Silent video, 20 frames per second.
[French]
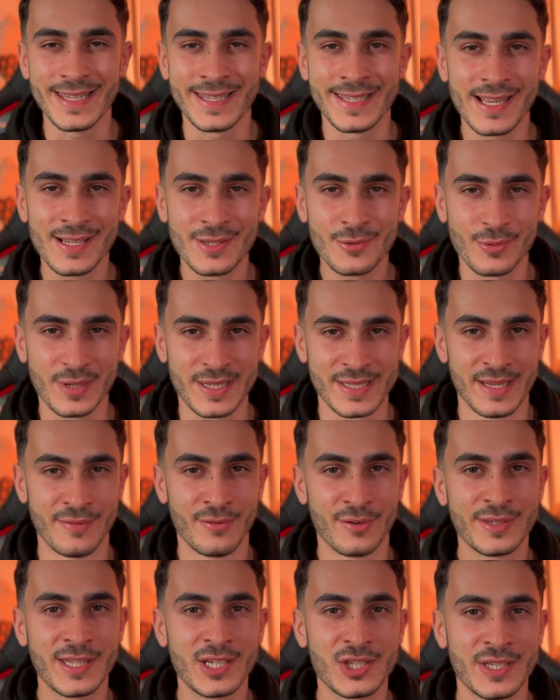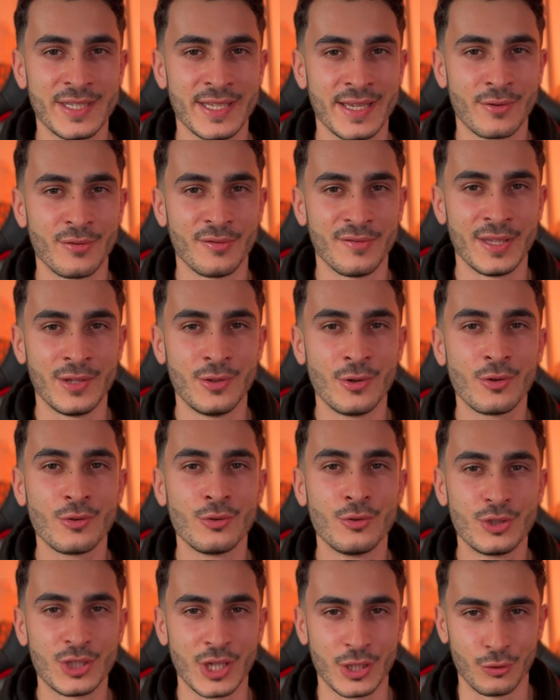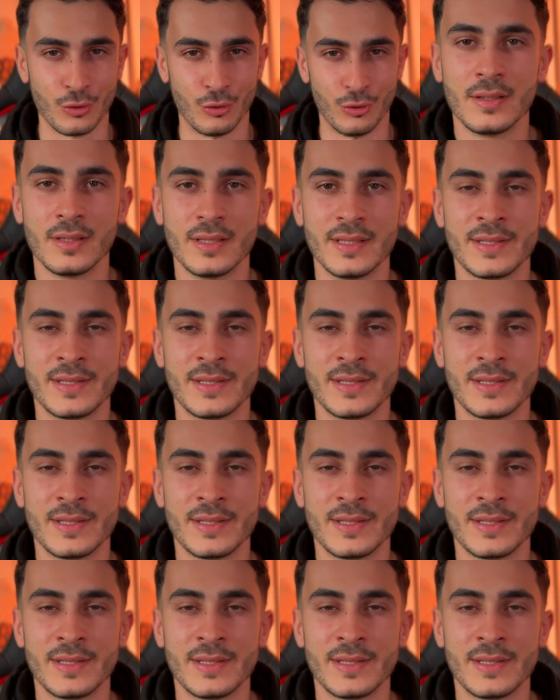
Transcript: et quels sont les avantages et les inconvénients de chacune.